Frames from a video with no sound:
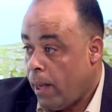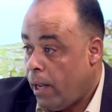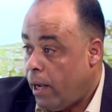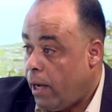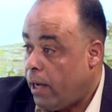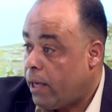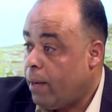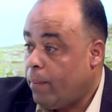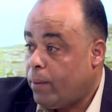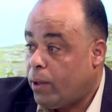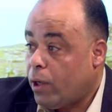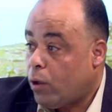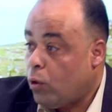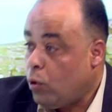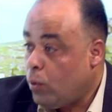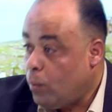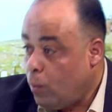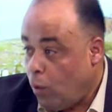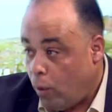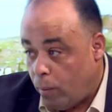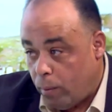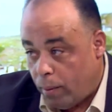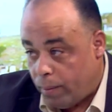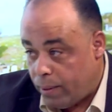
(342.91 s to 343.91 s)
الكبتاجون
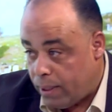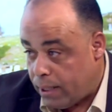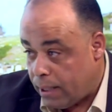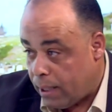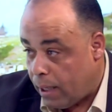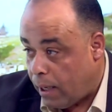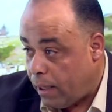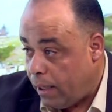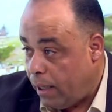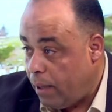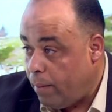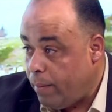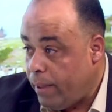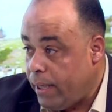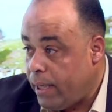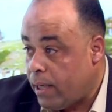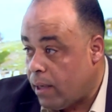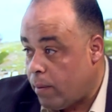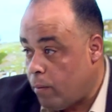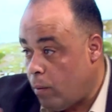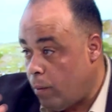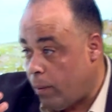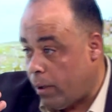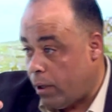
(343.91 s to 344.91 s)
مو حبوب السهر علميا
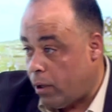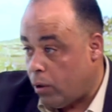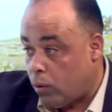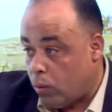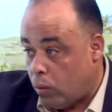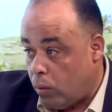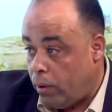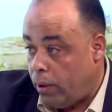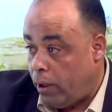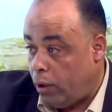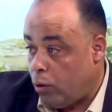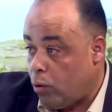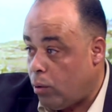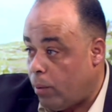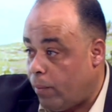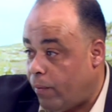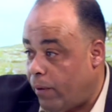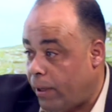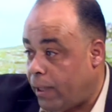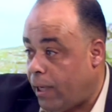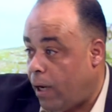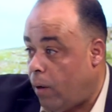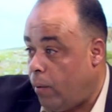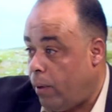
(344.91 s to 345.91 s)
ممكن تكون العيون
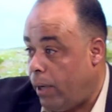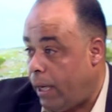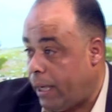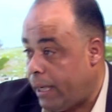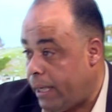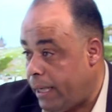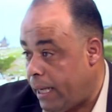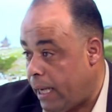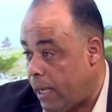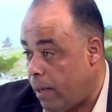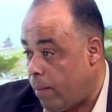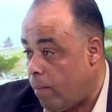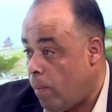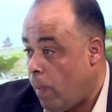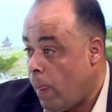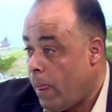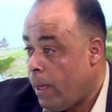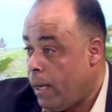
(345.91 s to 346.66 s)
مفتحه والعقل نايم